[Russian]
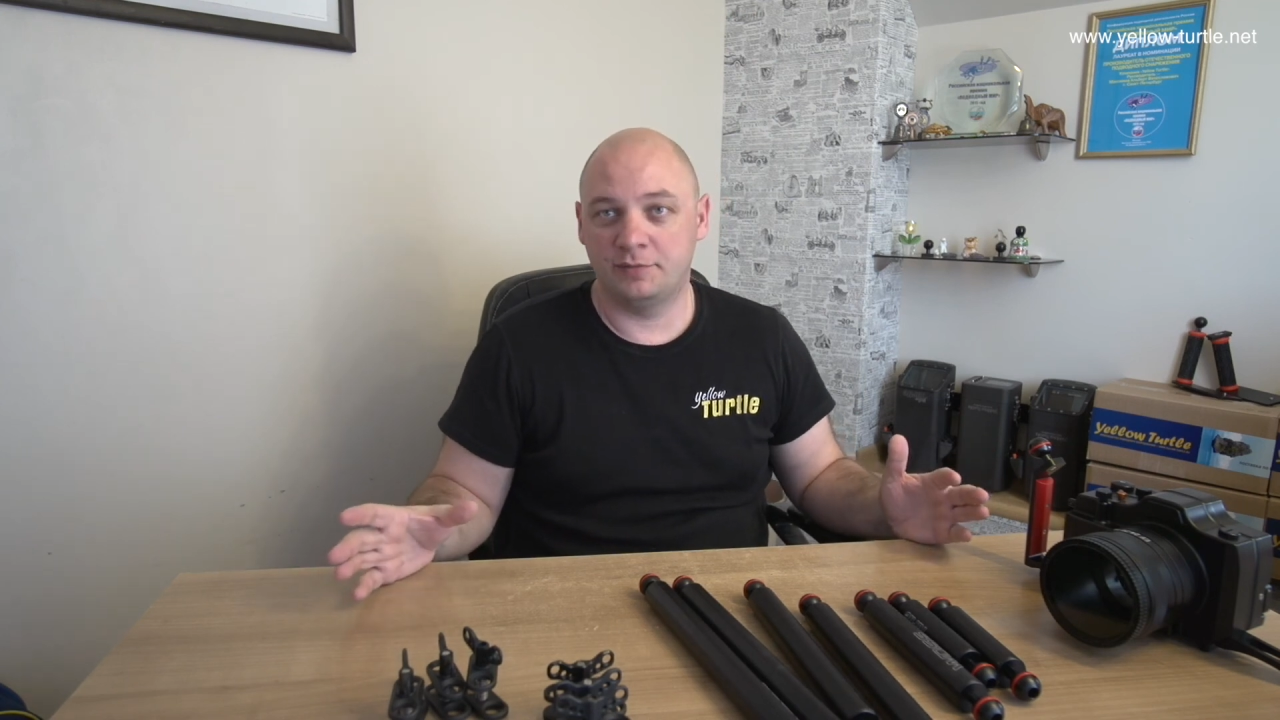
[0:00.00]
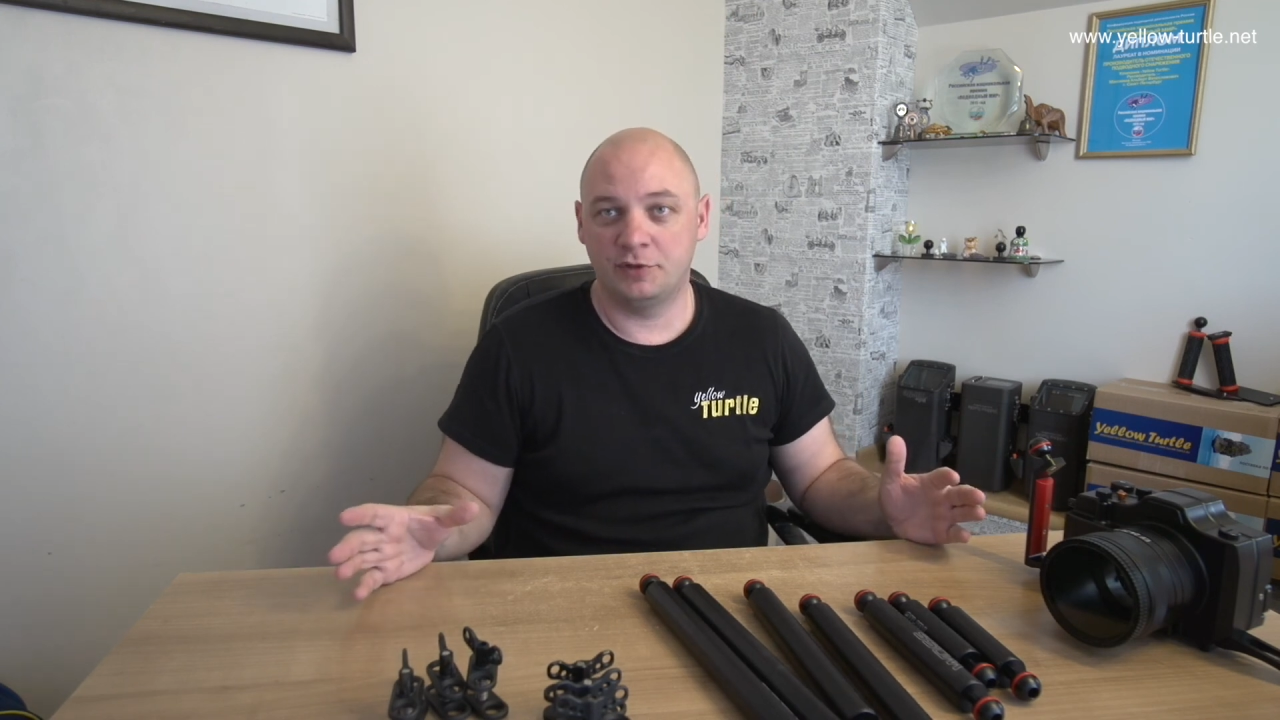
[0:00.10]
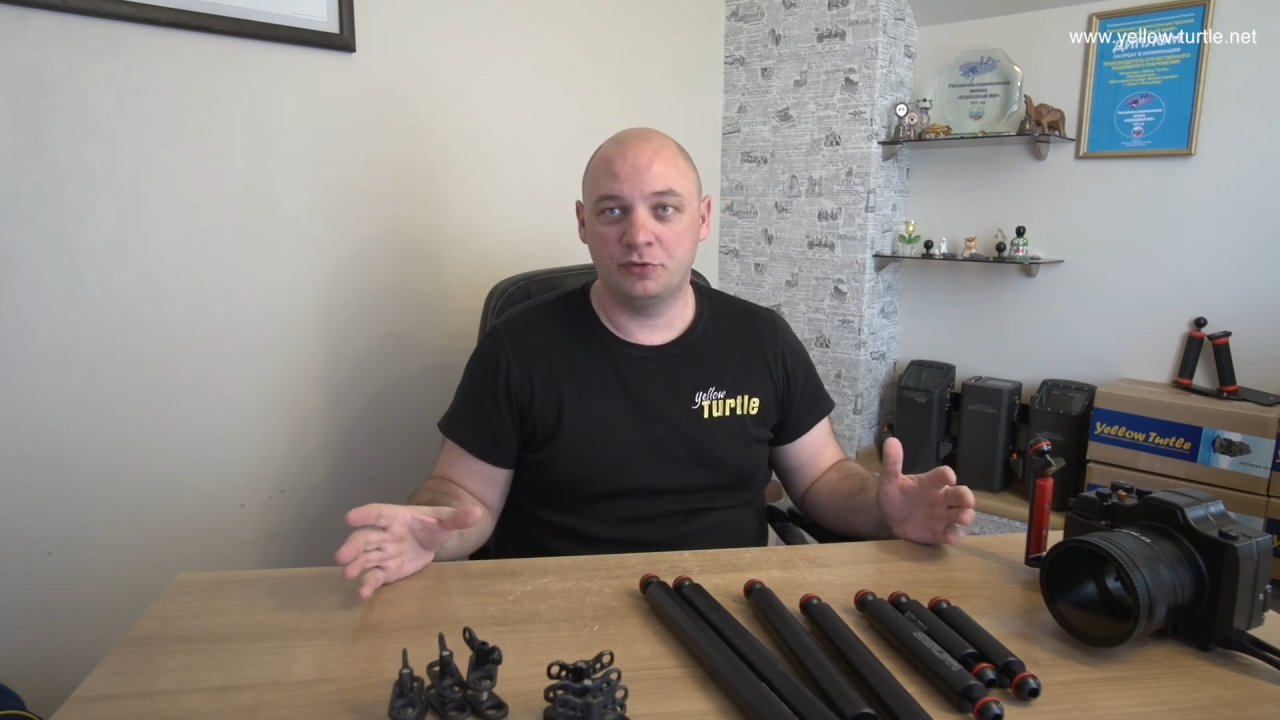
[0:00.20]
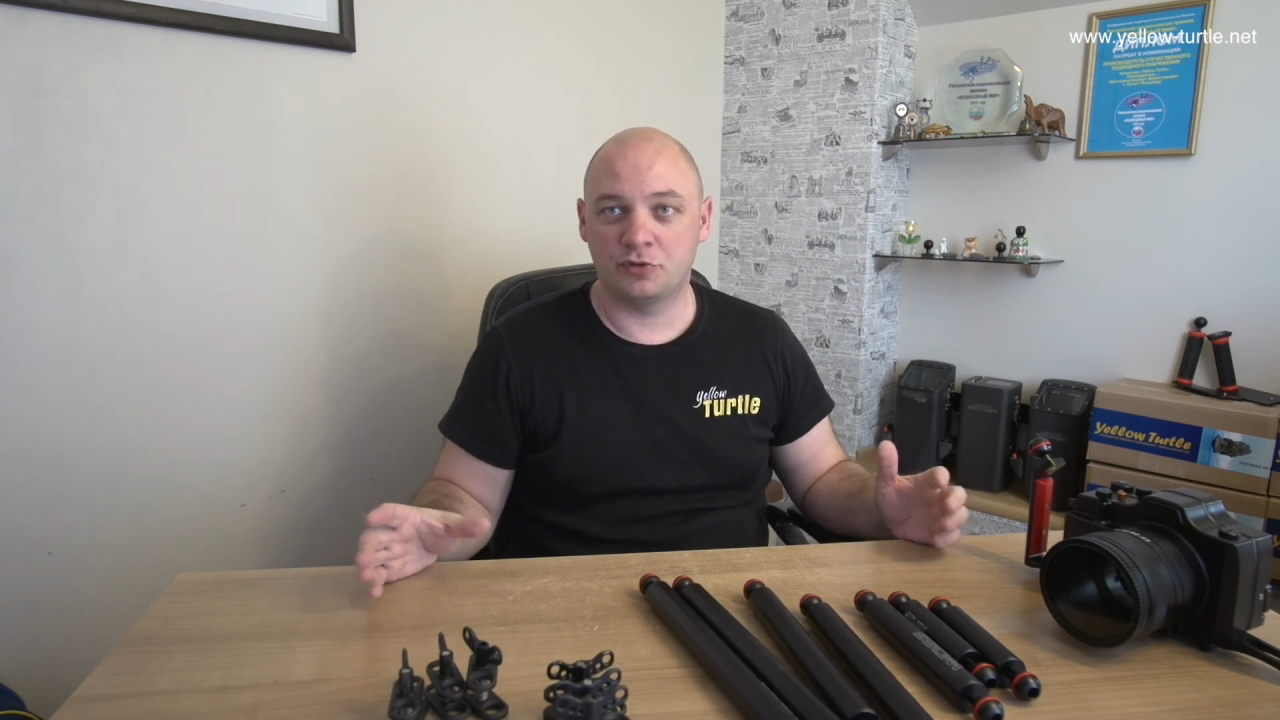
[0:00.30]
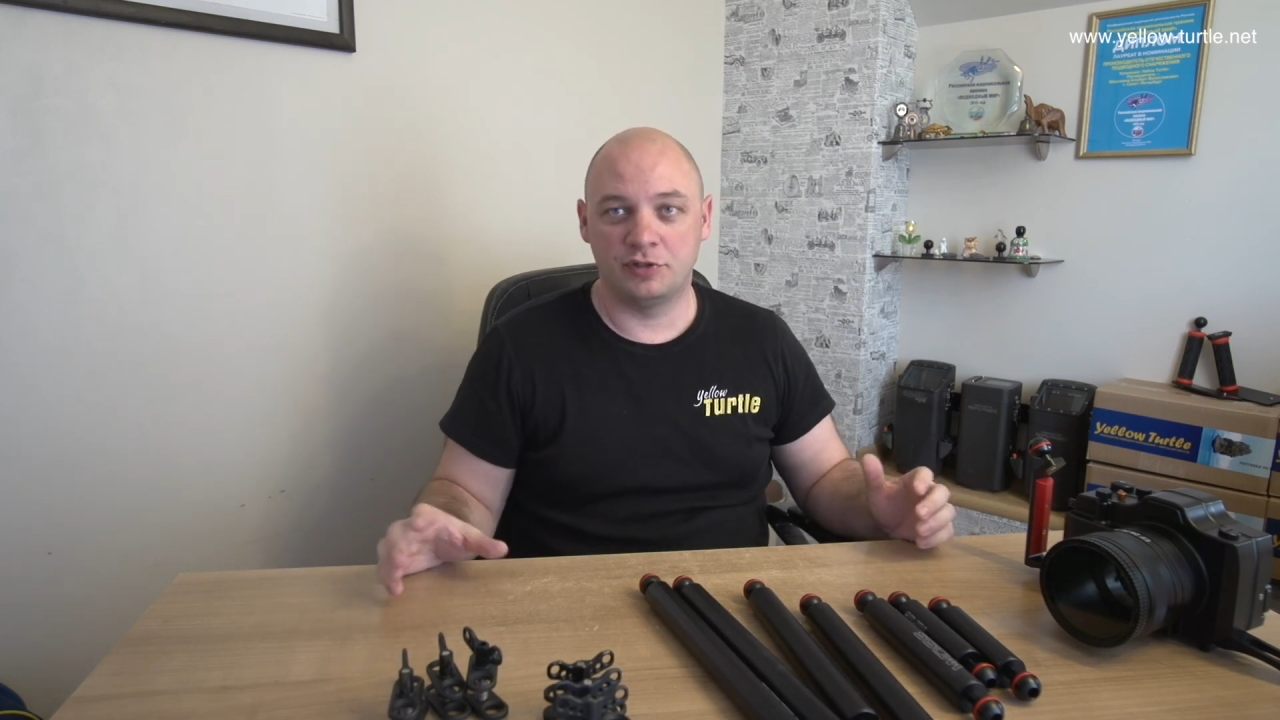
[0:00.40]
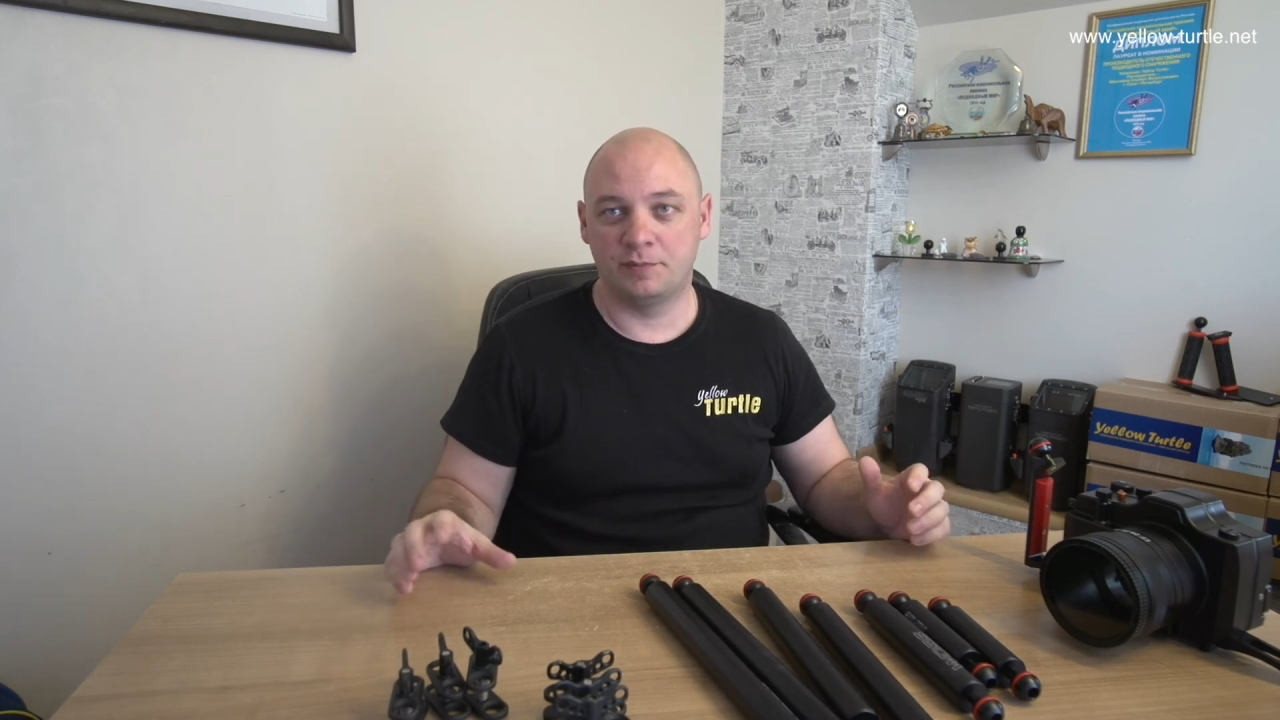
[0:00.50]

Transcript: вам не нужно